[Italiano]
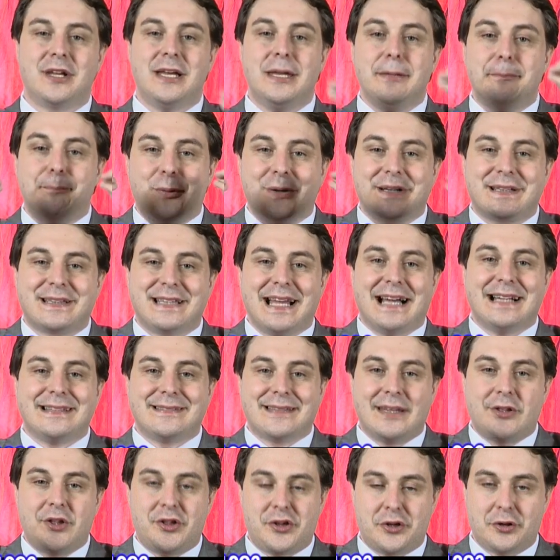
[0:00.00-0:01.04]

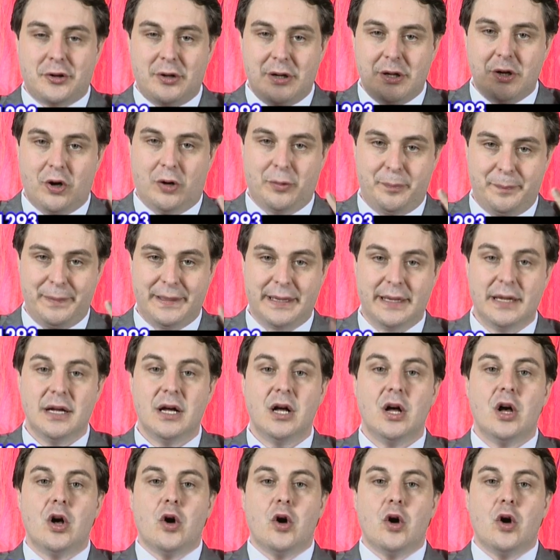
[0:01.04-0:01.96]
l'importante ci siano le opere.